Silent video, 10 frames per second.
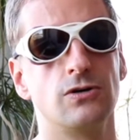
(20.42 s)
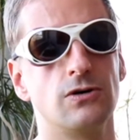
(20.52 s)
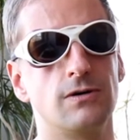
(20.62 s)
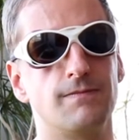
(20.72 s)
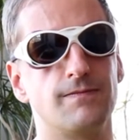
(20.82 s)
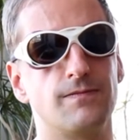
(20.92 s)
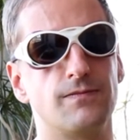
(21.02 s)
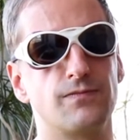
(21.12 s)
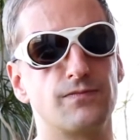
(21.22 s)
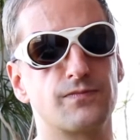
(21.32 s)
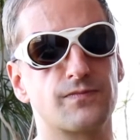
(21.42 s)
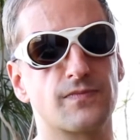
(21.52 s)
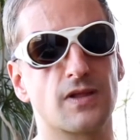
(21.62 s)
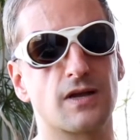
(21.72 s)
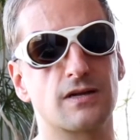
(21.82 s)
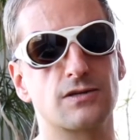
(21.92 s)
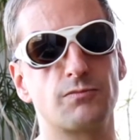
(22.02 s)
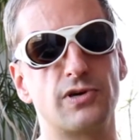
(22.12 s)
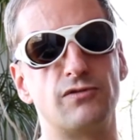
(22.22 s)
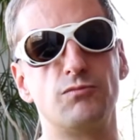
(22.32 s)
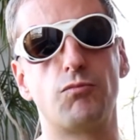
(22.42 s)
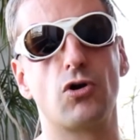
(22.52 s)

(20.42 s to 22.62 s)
Ähm, bin